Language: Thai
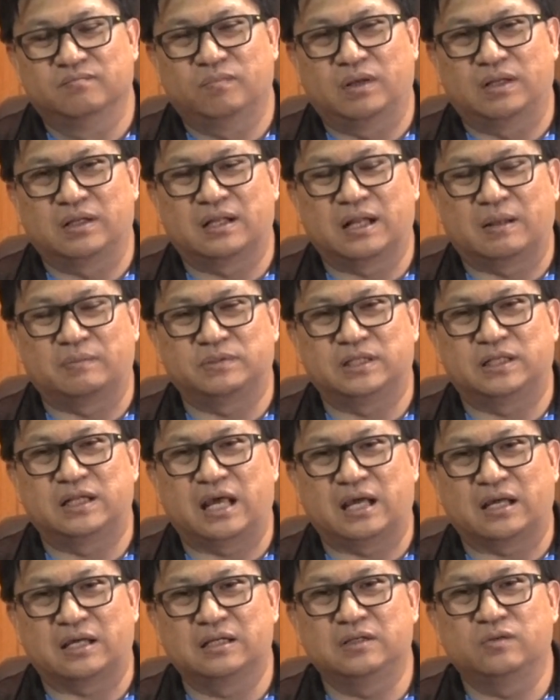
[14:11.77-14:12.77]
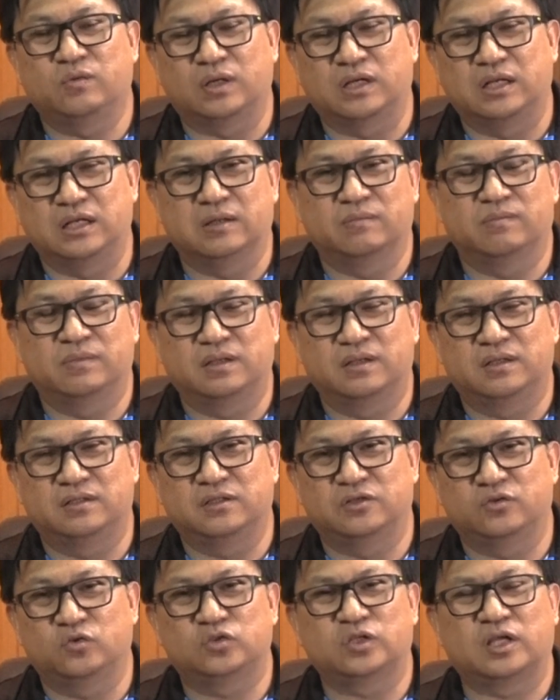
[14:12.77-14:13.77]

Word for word: มันกลับจะหนักขึ้นกว่าเดิมในเชิงยุทธ